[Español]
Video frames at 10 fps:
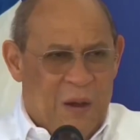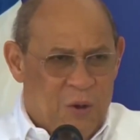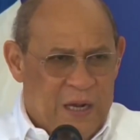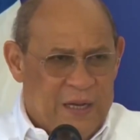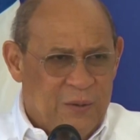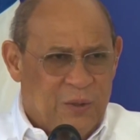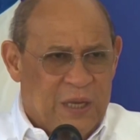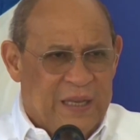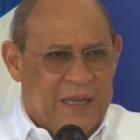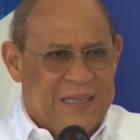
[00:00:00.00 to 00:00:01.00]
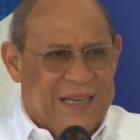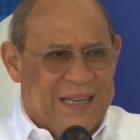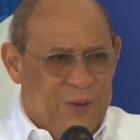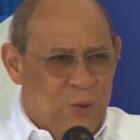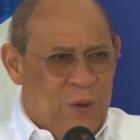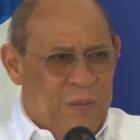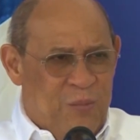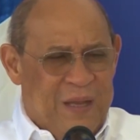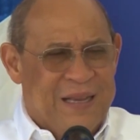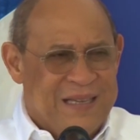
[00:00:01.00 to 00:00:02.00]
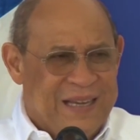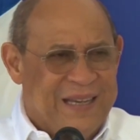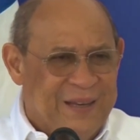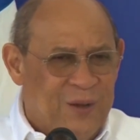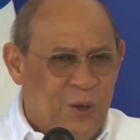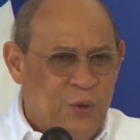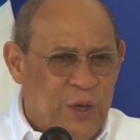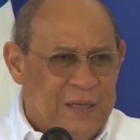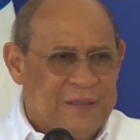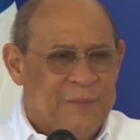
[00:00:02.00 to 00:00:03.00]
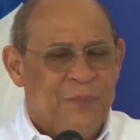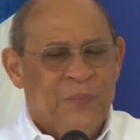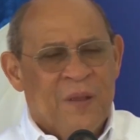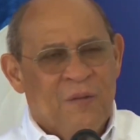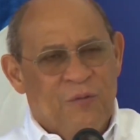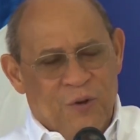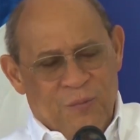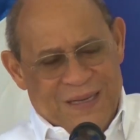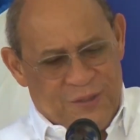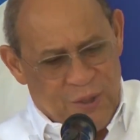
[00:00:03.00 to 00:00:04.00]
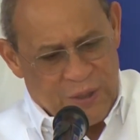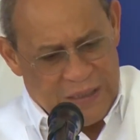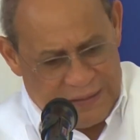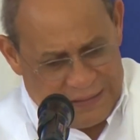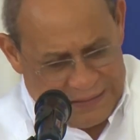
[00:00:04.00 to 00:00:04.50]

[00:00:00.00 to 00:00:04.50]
Ahora que ustedes se gradúan, puedan seguir otras formaciones